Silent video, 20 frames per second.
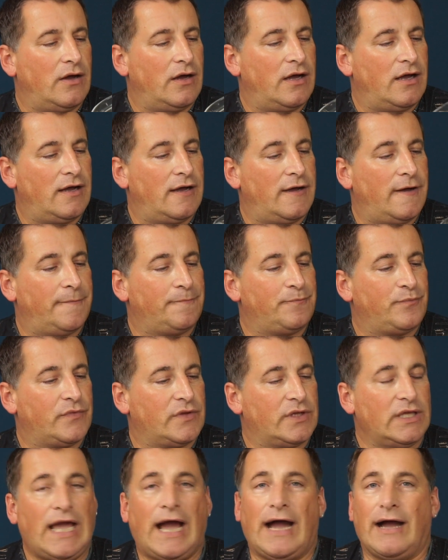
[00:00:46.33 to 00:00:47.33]

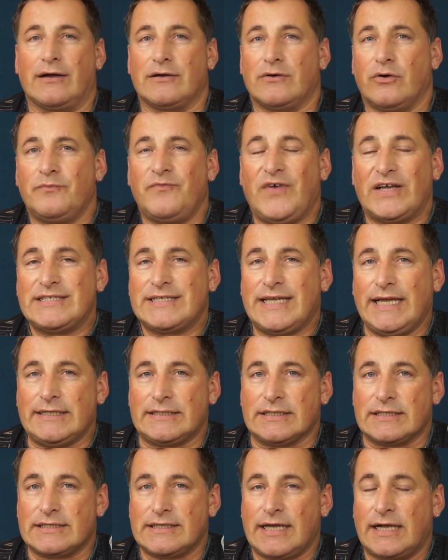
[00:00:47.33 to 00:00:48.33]
Ähm, ja, um was geht es?